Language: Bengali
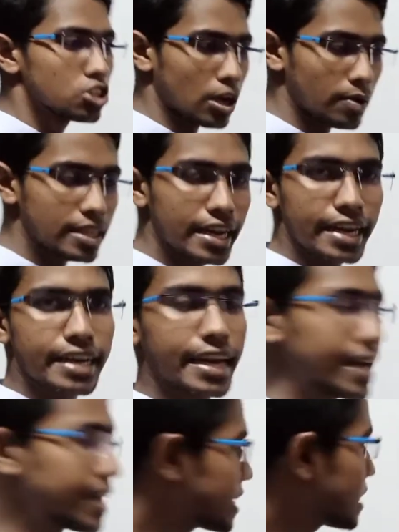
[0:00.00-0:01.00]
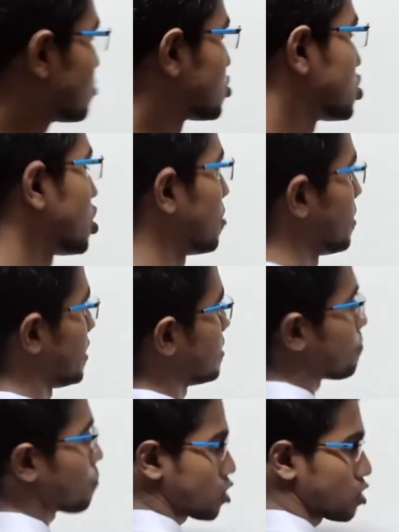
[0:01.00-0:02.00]
তো আমাদের আগে ন্যান গেটটা বুঝতে হবে
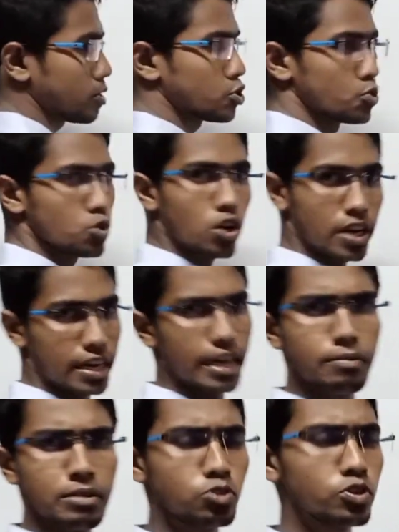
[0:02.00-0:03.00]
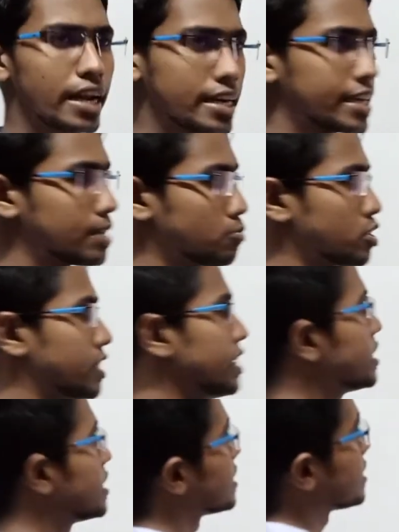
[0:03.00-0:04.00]
প্রথমে শুরু করার আগে আমি একটু ন্যান গেটটা বুঝে দিই